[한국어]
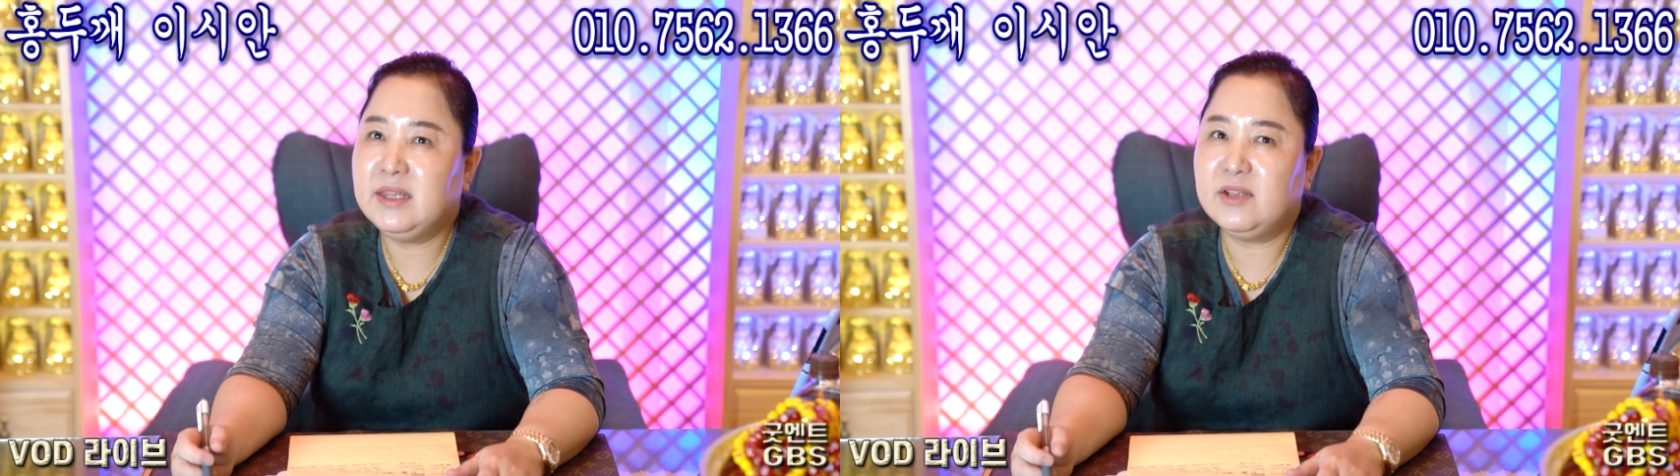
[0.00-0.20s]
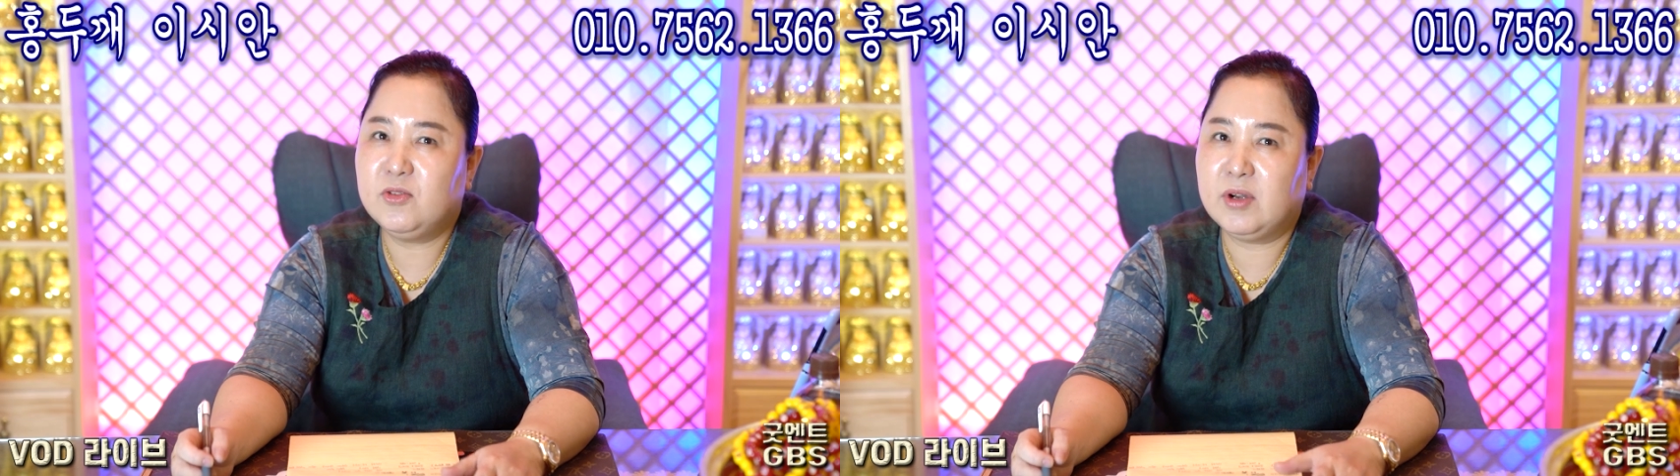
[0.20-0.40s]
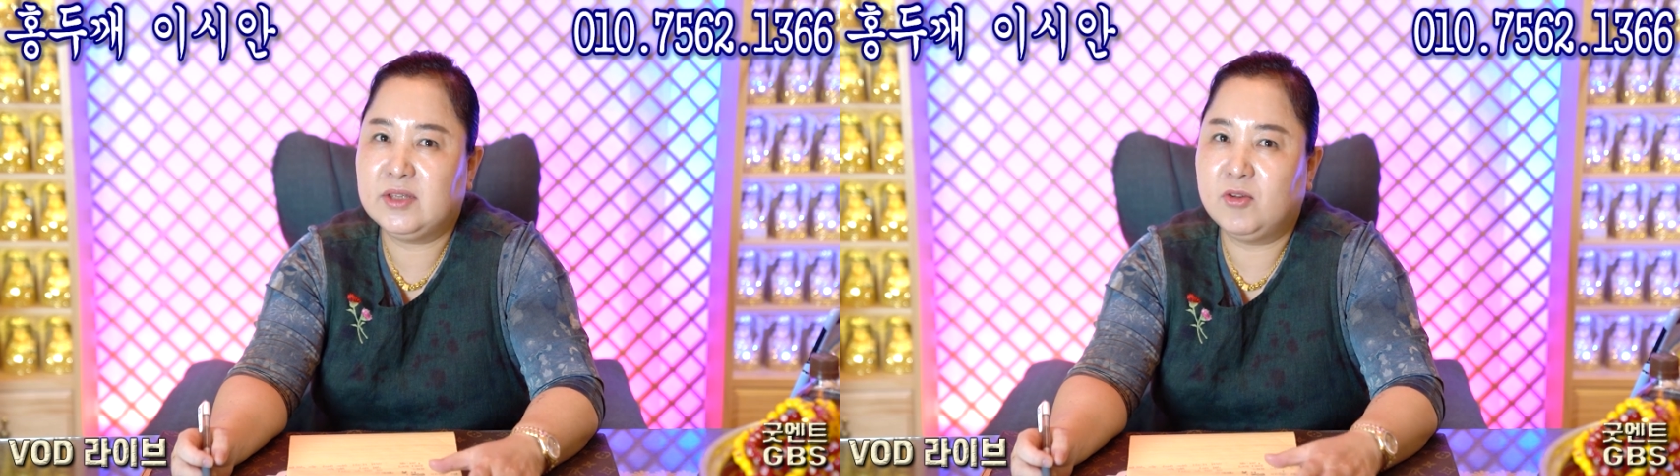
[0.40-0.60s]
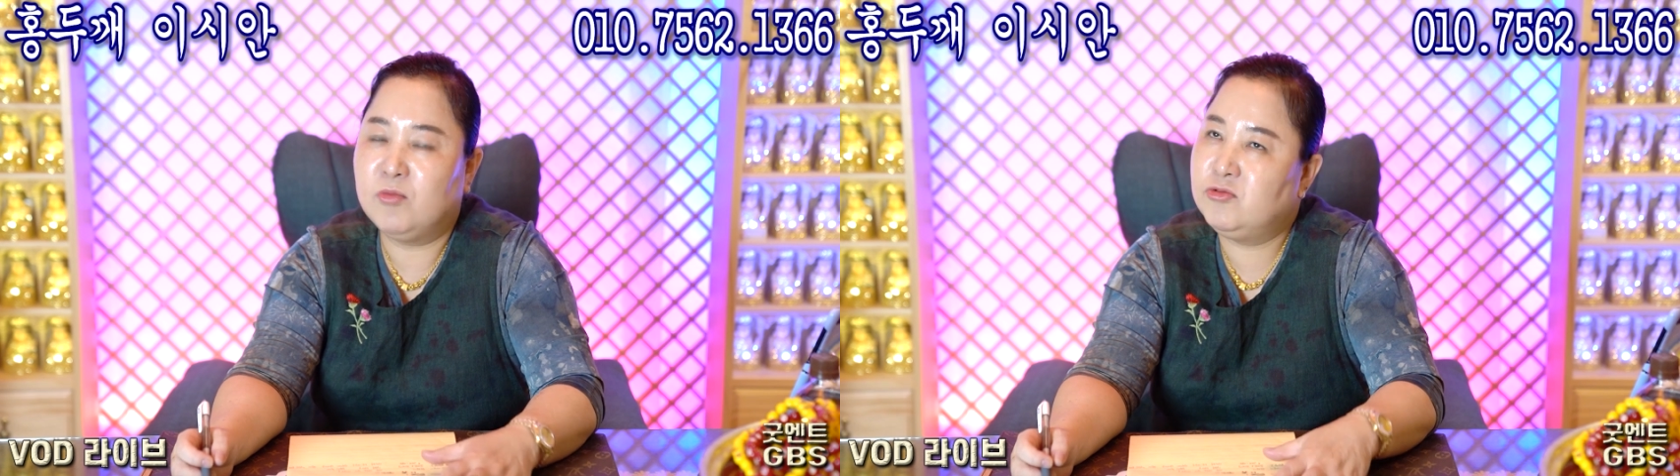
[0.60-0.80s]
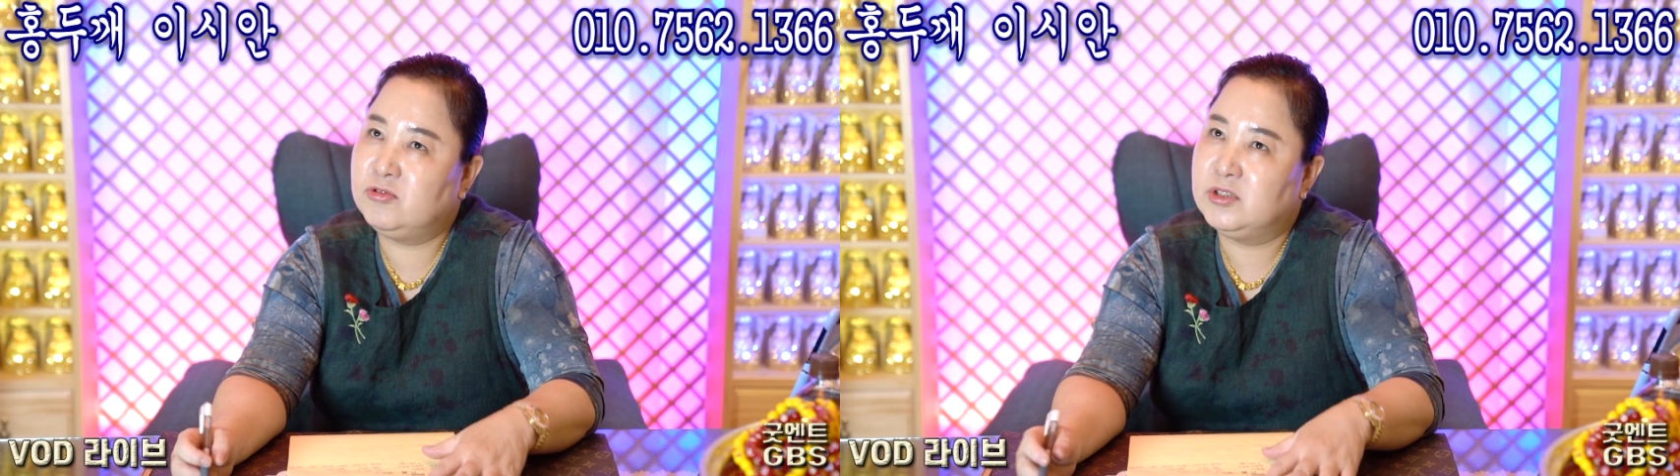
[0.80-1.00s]
달 동안
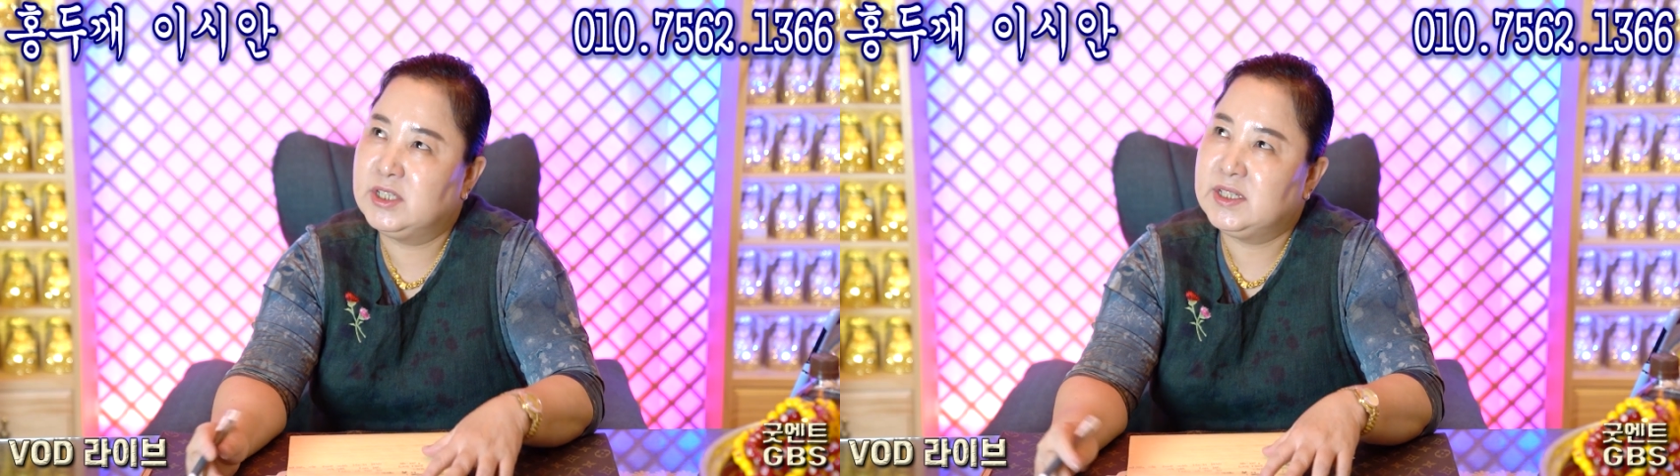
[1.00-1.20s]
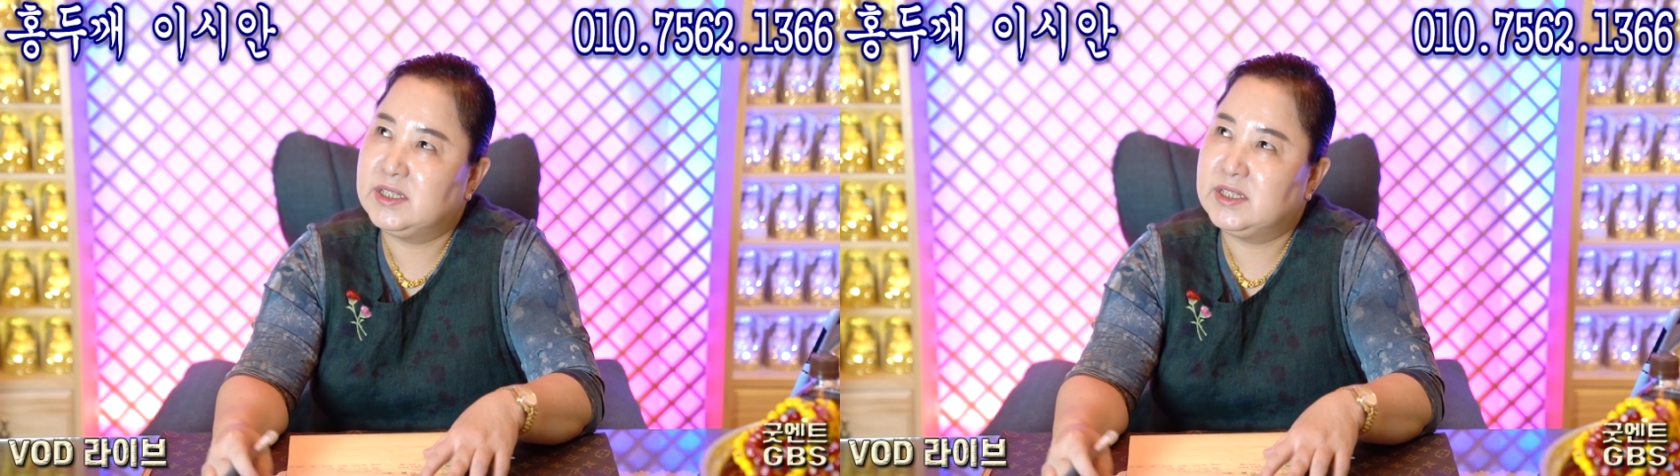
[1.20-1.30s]
너무